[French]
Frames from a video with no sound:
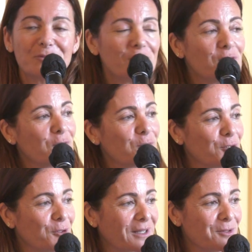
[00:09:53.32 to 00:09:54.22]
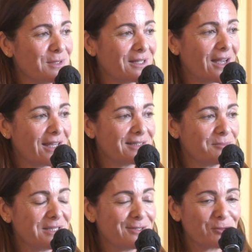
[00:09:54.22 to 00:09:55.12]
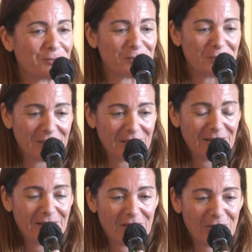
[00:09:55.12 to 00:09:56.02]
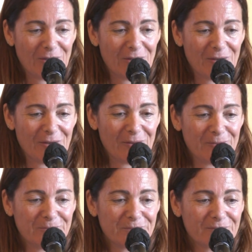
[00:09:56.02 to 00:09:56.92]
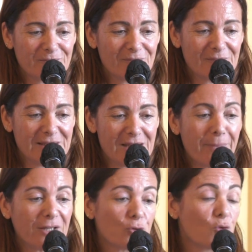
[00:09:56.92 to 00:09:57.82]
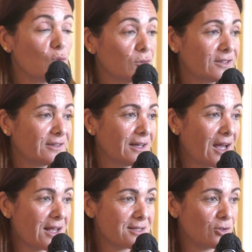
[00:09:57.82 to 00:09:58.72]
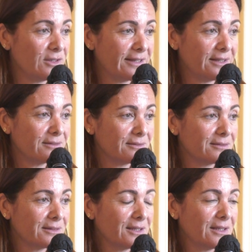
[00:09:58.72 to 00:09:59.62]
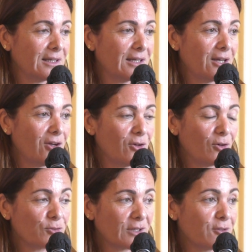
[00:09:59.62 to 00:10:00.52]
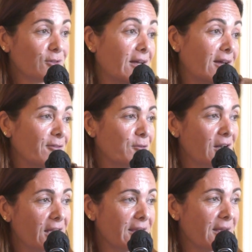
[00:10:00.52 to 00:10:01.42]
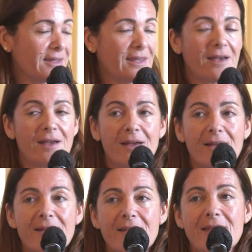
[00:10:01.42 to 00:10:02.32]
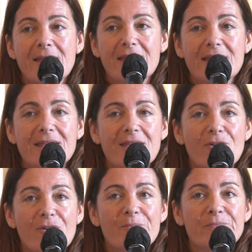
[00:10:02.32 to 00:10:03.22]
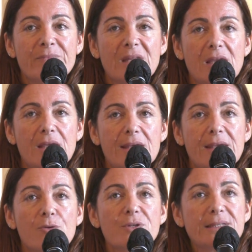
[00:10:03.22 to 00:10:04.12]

enfants, on peut le réussir avec ses petits-enfants. Il n'y a pas de compte à solder euh, en tout cas, il y en a. Voilà, il y a, euh, Et, il y a